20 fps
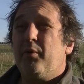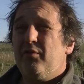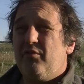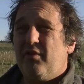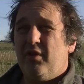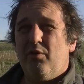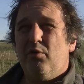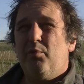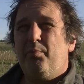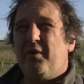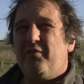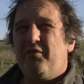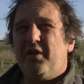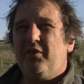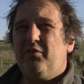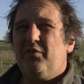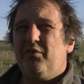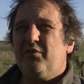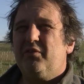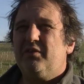c'est le
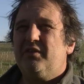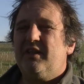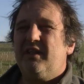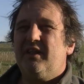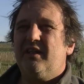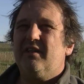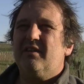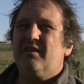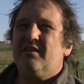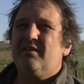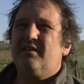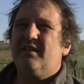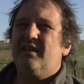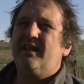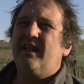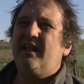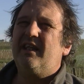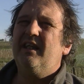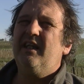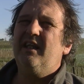passage, c'est
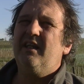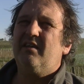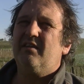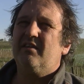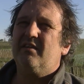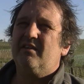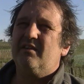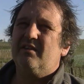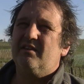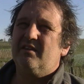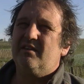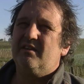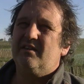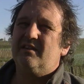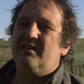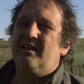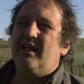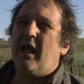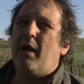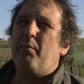technique,
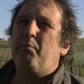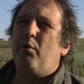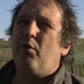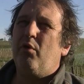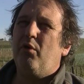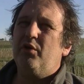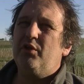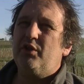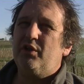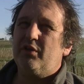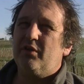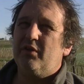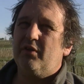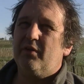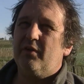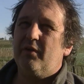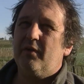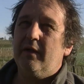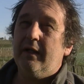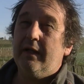c'est l'approche,
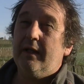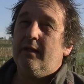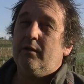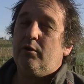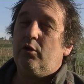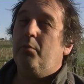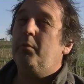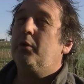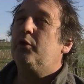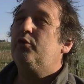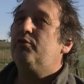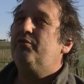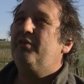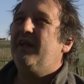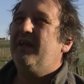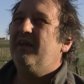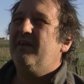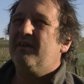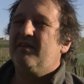comment je fais.